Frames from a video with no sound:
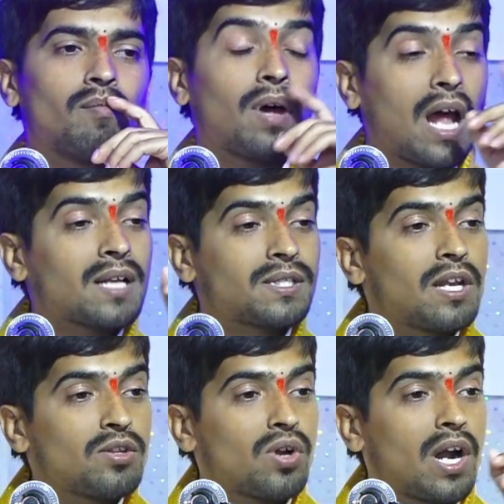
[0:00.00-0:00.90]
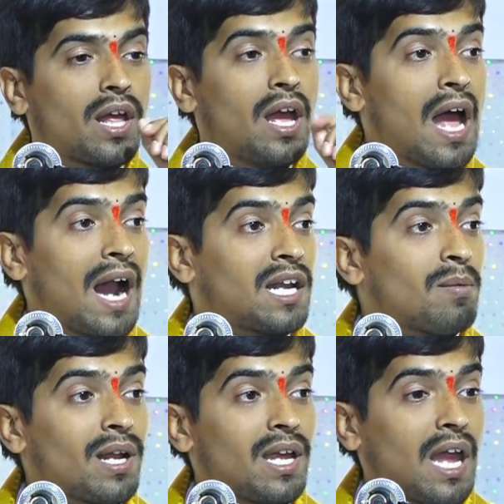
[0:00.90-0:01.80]
మన ఆశ్చర్యం చూడండి అంటే
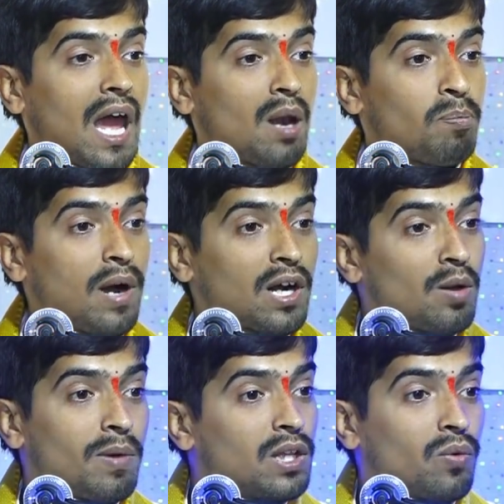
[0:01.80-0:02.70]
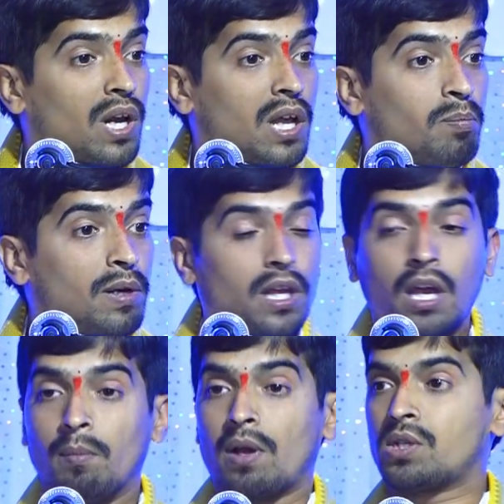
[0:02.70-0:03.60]
మనకి ఏర్పాట్ల మీద ఉన్న ఇబ్బంది
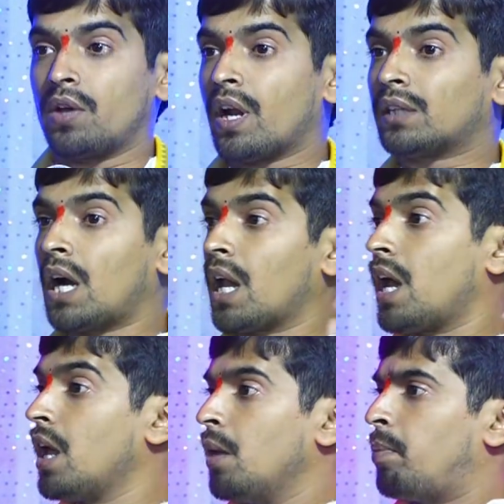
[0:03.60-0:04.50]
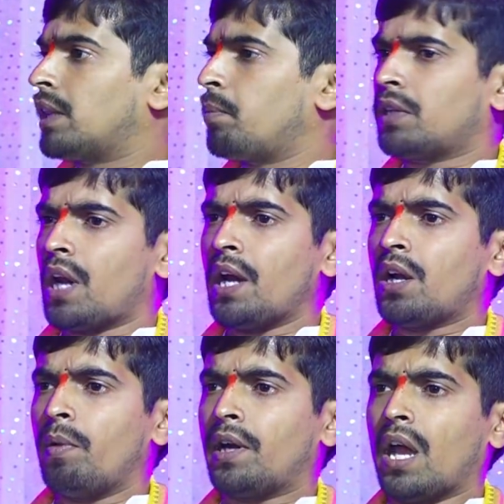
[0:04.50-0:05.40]
మన శివరాత్రి అనగానే పెద్ద పెద్ద
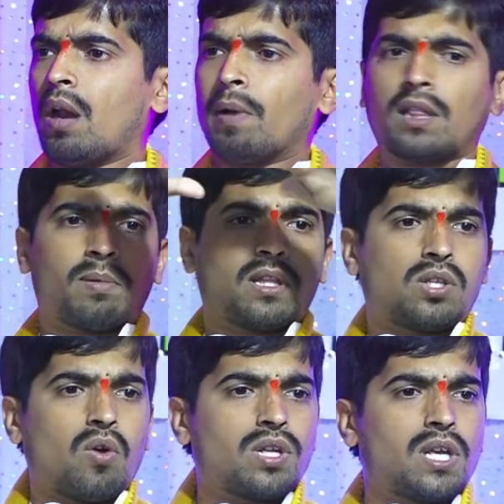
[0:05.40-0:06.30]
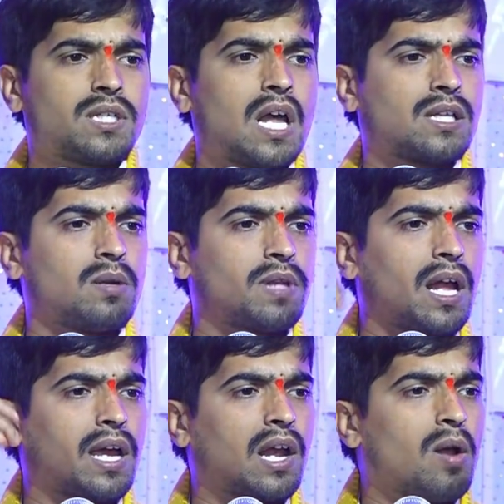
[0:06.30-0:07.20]
లైట్లు పెట్టేయాలి పెద్ద పెద్ద సౌండ్ చేసేయాలి అసలు
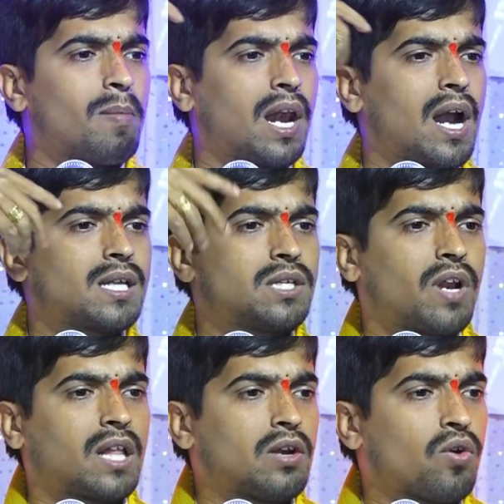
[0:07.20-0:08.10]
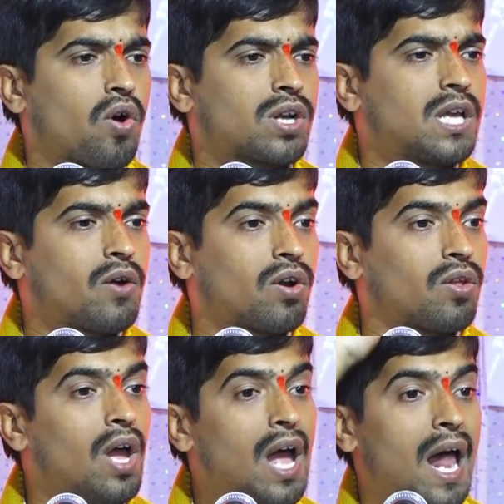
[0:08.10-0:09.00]
దగ్గరలో మనలాంటి శివరాత్రి ఇంకొకటి
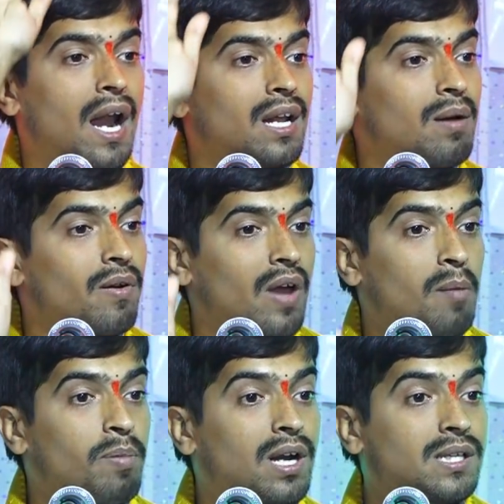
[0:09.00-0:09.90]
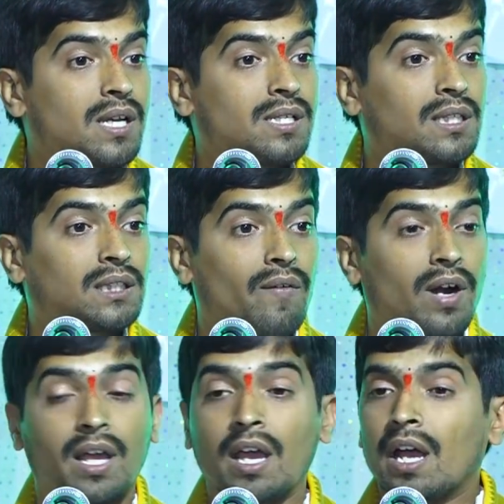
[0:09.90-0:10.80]
చేయకూడదు అన్నట్టుగా మనం ఏర్పాట్లు
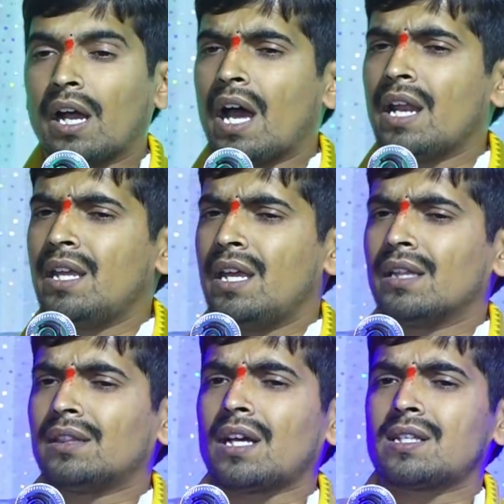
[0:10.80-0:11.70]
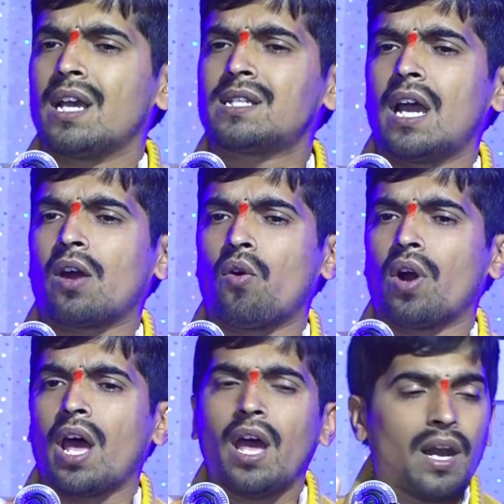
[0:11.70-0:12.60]
చేసేస్తామండి కానీ ఎంత చేశాక
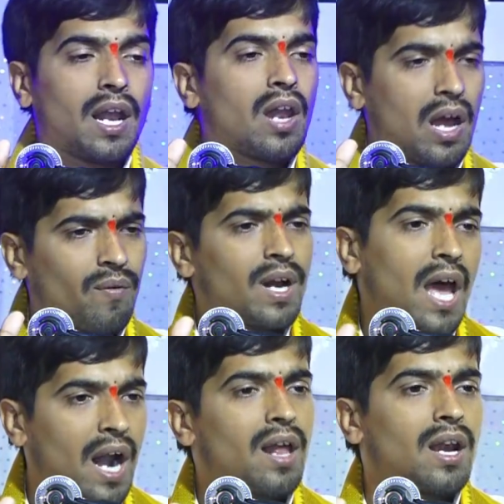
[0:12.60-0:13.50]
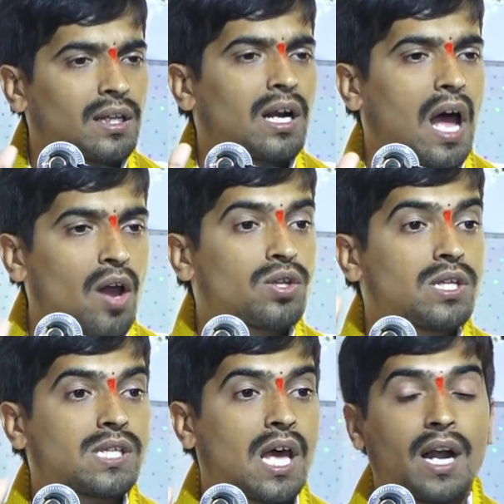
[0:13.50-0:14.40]
కూడా నేను ఎవరిని అనడం లేదండి
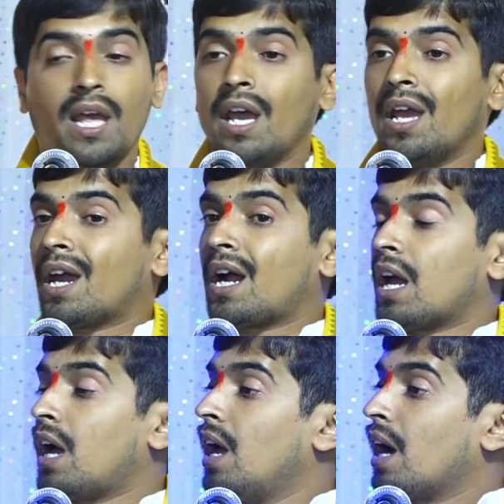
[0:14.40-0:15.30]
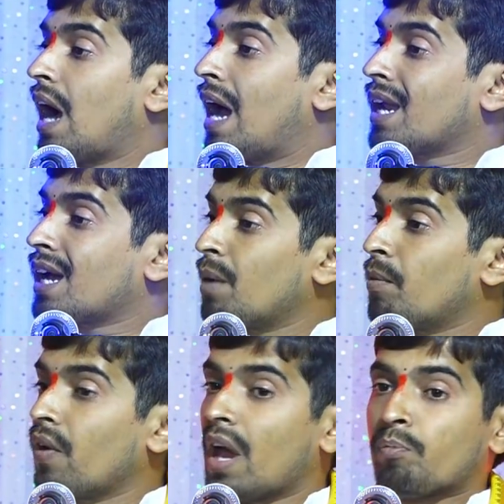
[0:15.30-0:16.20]
ఆలోచించాలండి ఇక్కడ
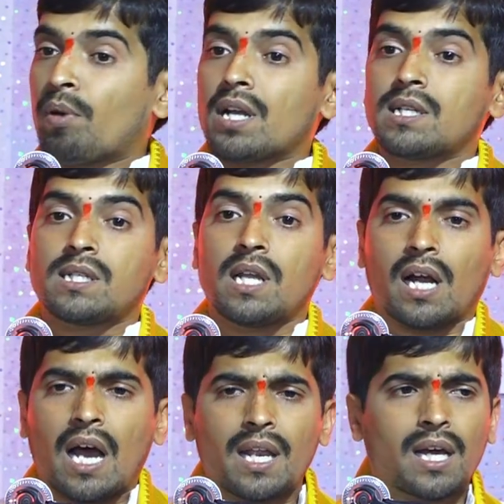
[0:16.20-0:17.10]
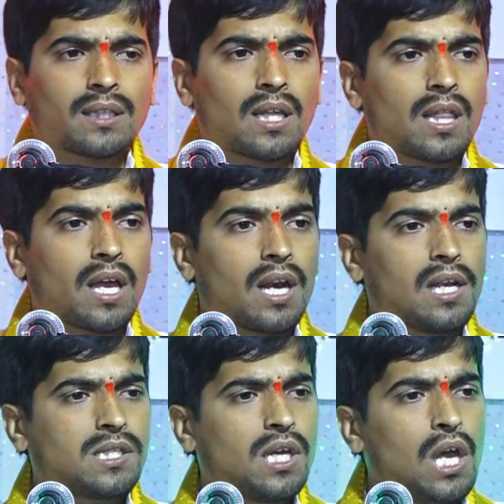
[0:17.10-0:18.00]
కార్యక్రమం ఏర్పాటు చేసిన కార్యకర్తల దగ్గర
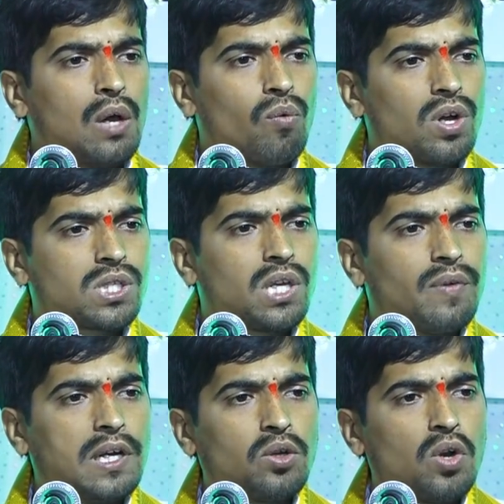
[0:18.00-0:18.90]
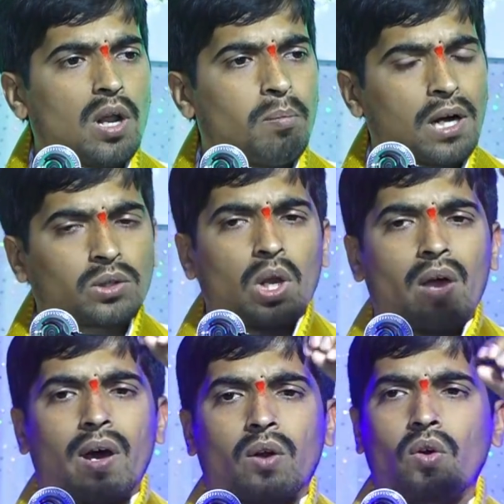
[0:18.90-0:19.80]
నుంచి వచ్చి వింటున్న భక్తుల
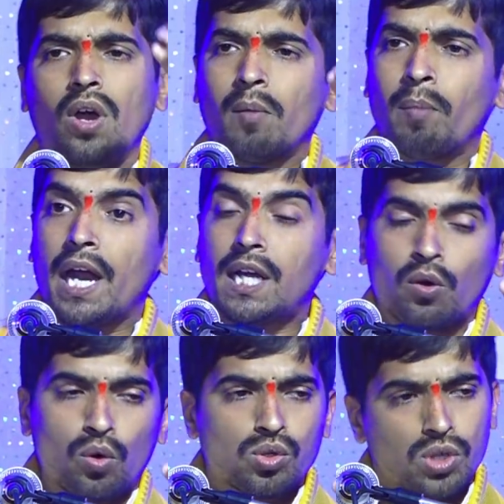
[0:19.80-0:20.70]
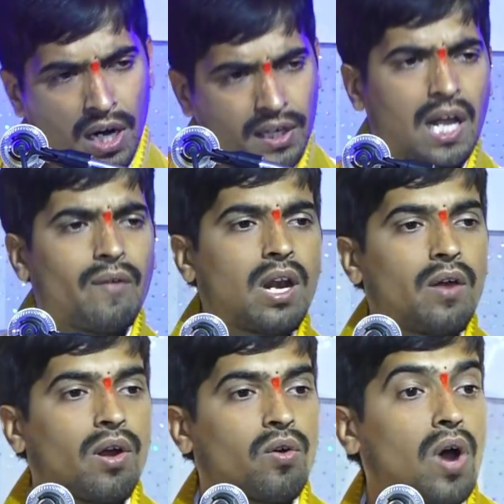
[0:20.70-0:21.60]
వరకు బయట కూర్చున్న డ్రైవర్ల
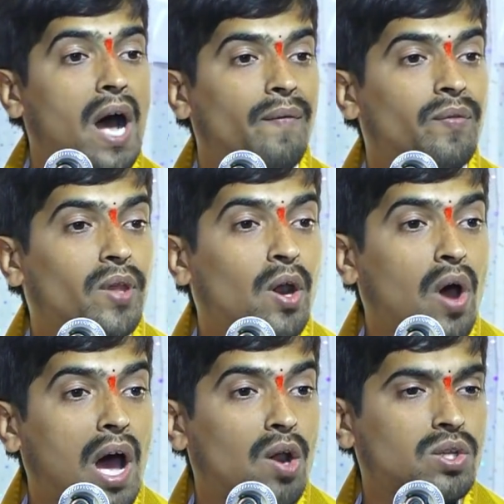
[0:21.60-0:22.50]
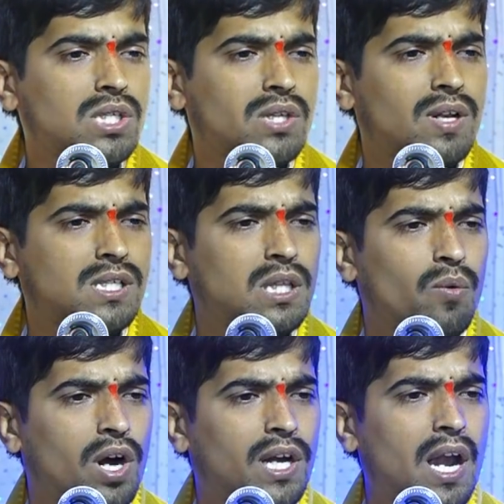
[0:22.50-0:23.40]
వరకు అందరూ ఆలోచించవలసింది
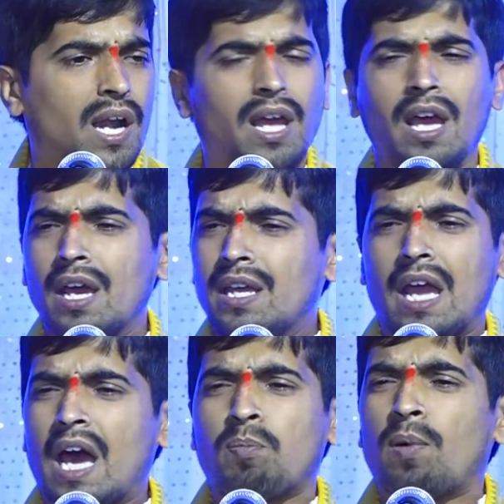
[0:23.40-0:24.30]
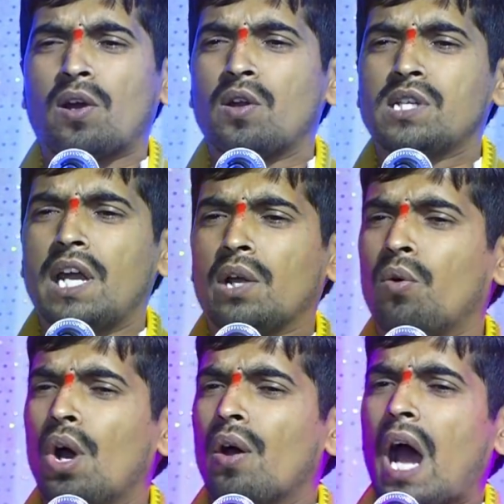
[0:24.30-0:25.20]
ఒకటే అండి ఏర్పాట్లు చేయటం
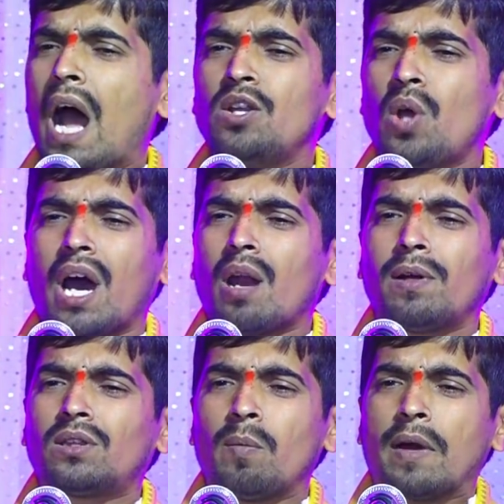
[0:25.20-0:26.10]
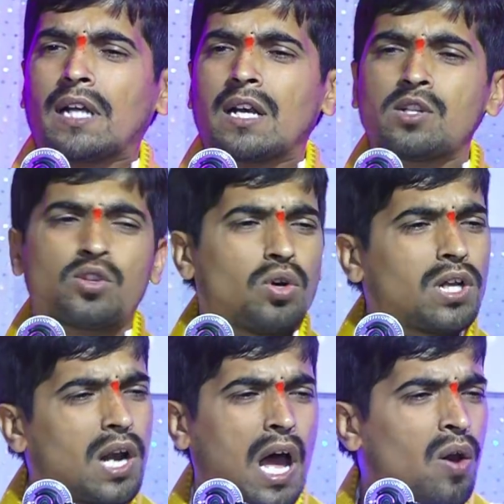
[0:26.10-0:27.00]
ఐదు అగరబత్తులు పెట్టాల్సిన చోట
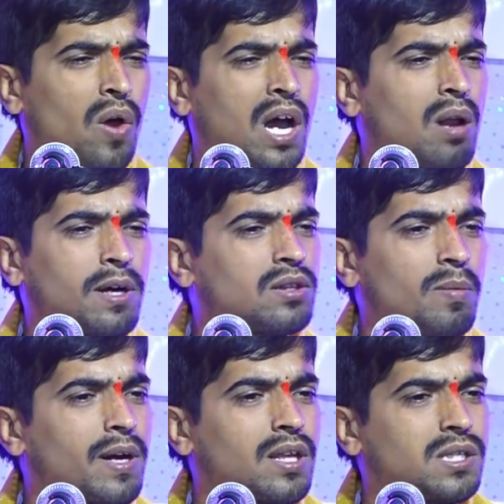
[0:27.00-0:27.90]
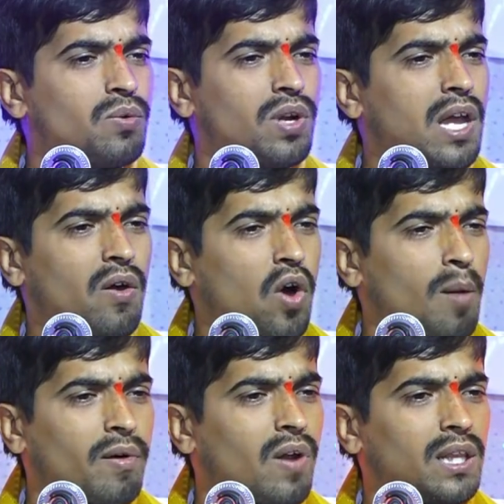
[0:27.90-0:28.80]
నాలుగు అగరబత్తులు పెడితే శివుడికి ఏం
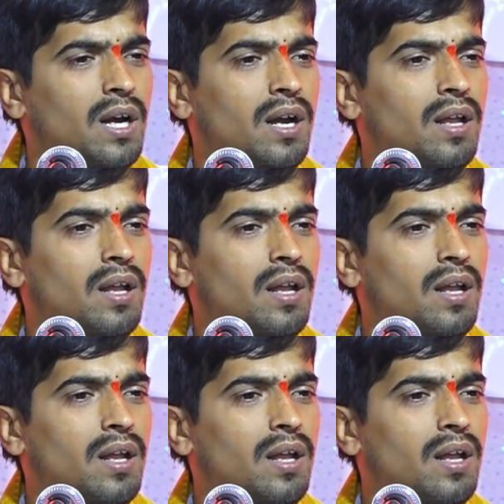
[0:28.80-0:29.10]
కోపం రాదు